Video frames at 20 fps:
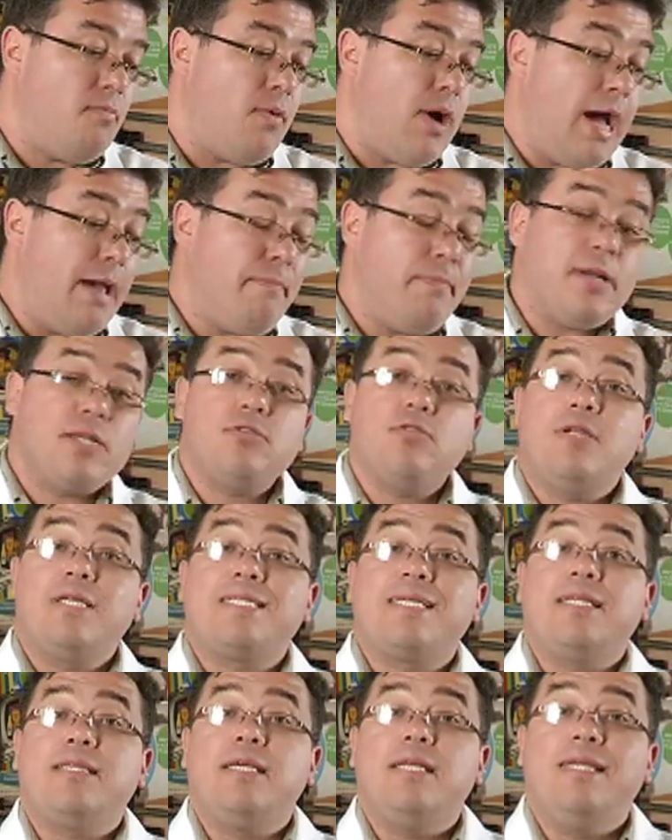Hay
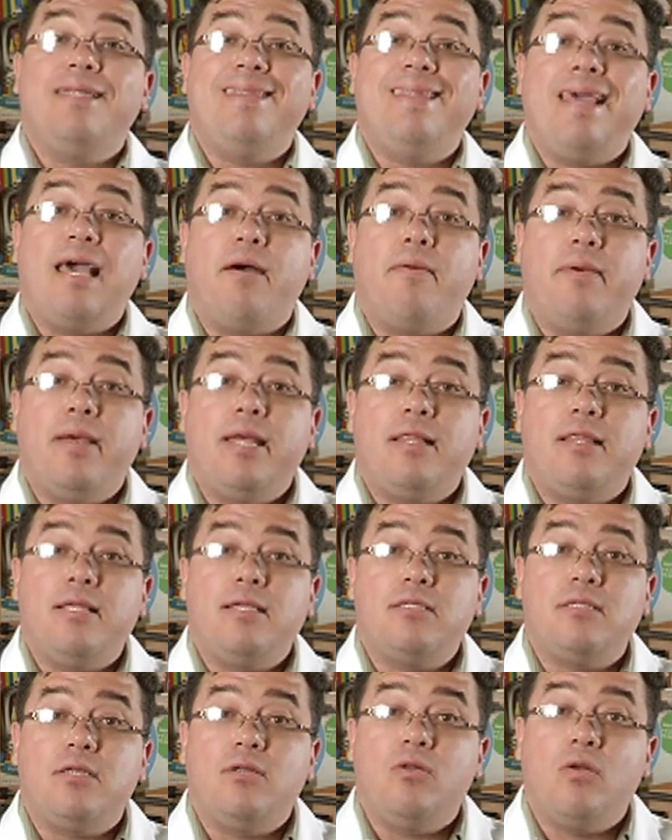personas que tienen
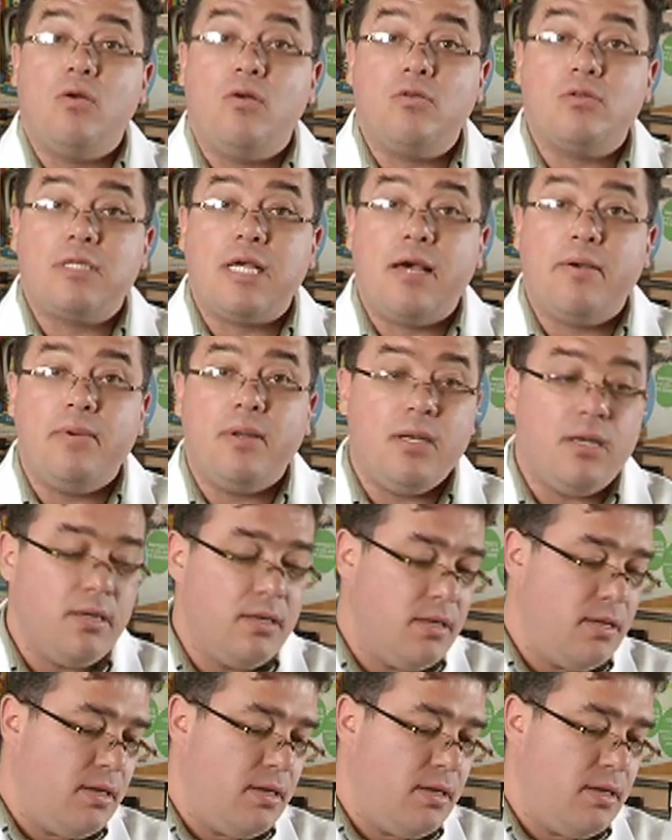diabetes y no lo saben